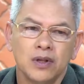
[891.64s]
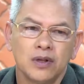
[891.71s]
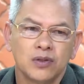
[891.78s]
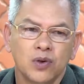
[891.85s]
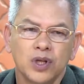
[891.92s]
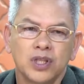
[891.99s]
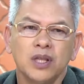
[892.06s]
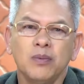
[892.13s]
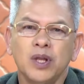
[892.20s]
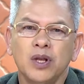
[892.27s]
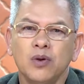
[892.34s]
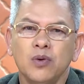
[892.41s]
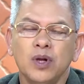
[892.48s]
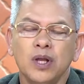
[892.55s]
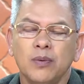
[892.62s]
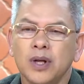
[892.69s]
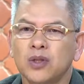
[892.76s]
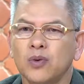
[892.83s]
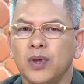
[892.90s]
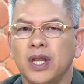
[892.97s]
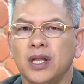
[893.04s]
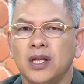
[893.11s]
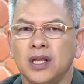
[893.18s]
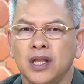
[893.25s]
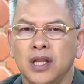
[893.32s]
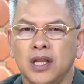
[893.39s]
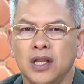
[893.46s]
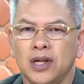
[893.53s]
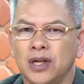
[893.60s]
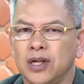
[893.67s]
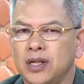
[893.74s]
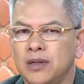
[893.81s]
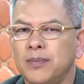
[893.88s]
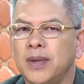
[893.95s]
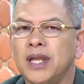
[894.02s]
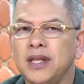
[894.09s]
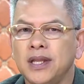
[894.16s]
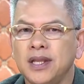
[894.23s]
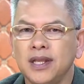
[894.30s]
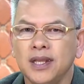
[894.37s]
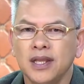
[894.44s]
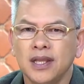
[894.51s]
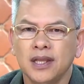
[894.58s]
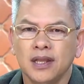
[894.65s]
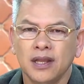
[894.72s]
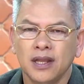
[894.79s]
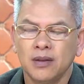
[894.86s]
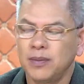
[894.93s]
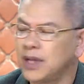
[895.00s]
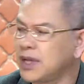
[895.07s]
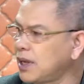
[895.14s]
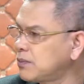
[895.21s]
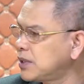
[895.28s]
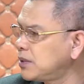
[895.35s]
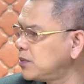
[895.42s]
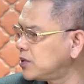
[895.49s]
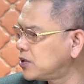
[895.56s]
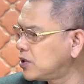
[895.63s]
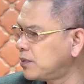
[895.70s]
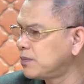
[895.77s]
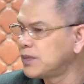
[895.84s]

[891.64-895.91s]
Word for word: โดยที่ไม่รู้เลยว่าตัวเองดีหรือไม่ดี เห็นไหมครับท่านผู้ชม